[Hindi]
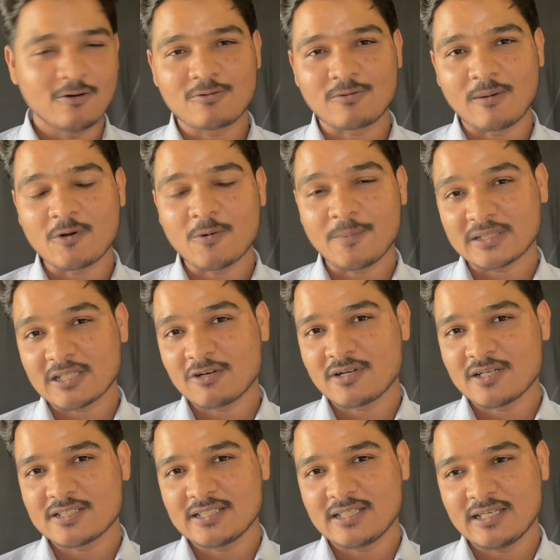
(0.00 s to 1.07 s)
और हमको पता
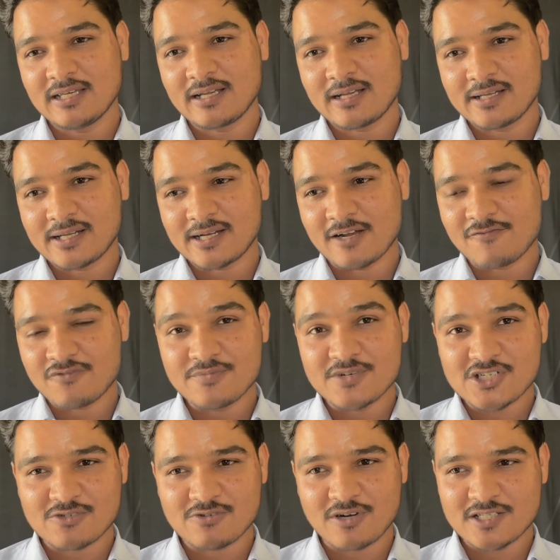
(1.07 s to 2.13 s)
होना चाहिए एक
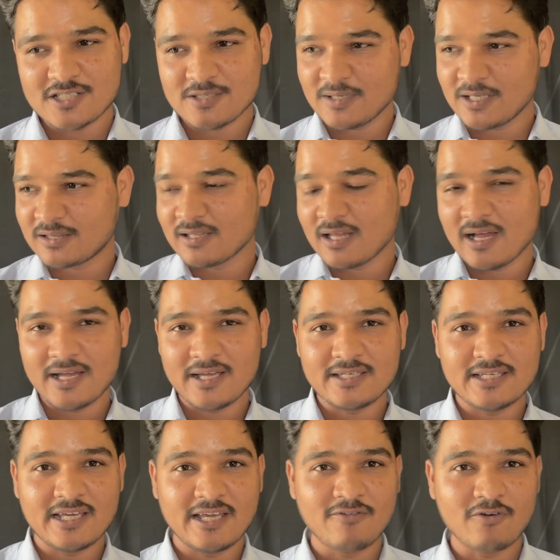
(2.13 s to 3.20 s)
कंफर्मेशन होना चाहिए भी इतना है
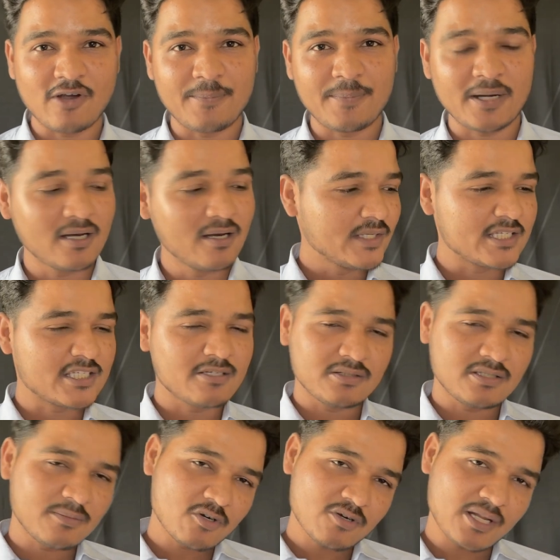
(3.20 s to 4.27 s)
ये वो कैपिटल इसके
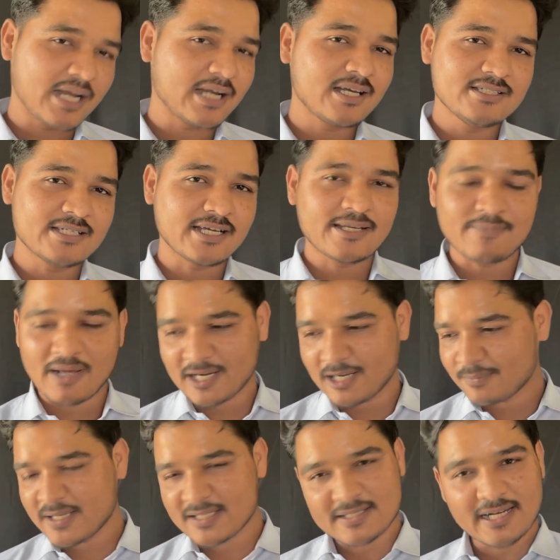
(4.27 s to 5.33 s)
बाद हम लोग डायरेक्टली जाके
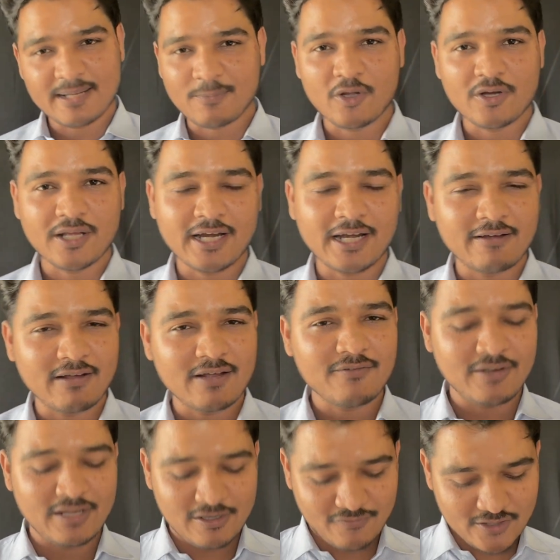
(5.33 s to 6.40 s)
मार्केट में ऐसा डिप्लॉय नहीं करने वाले
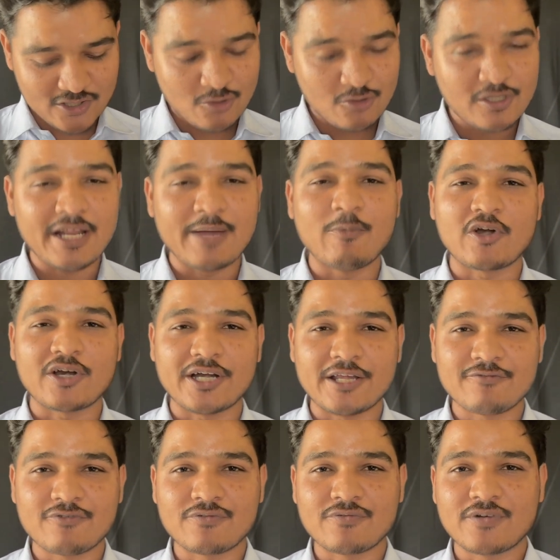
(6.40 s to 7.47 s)
वील फर्स्ट डू द डेमो
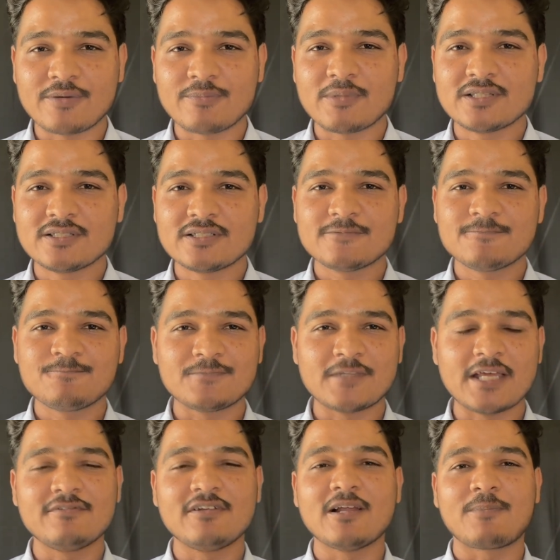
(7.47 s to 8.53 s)
ट्रेडिंग फॉर वन मंथ
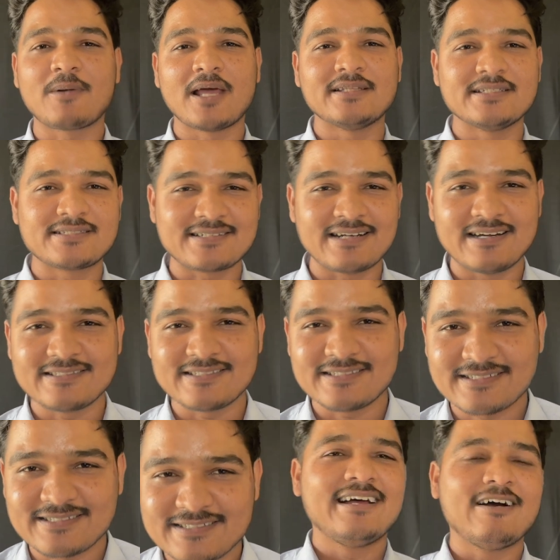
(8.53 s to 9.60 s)
देन विल अप्लाई द
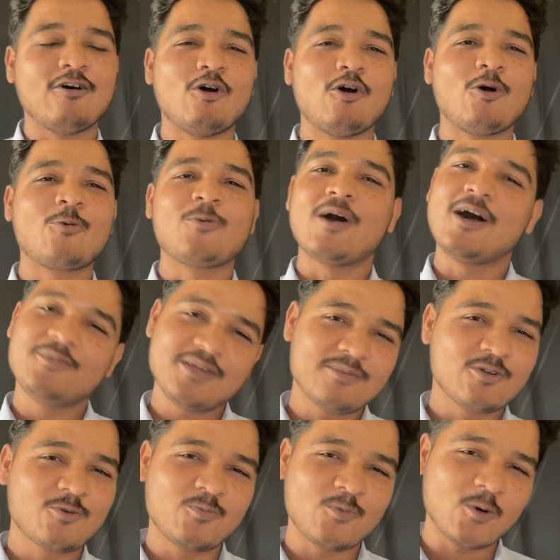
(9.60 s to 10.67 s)
स्ट्रेटजीज और वहां भी
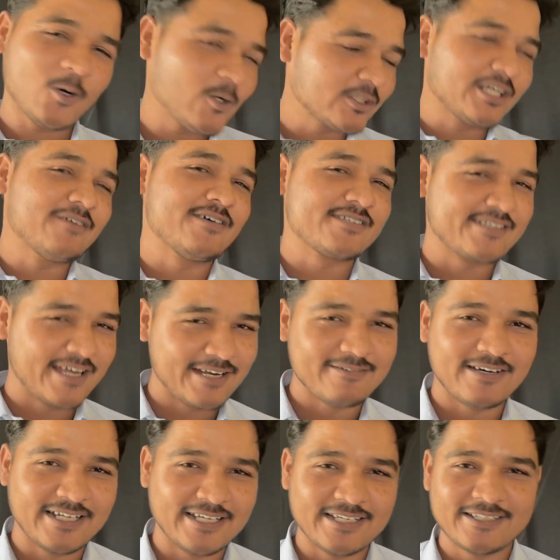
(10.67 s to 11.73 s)
हम लोग बहुत एडवांस जाने
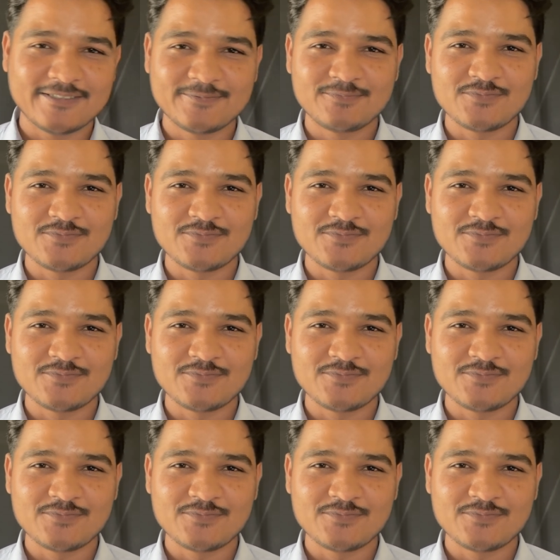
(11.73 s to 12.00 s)
वाले हैं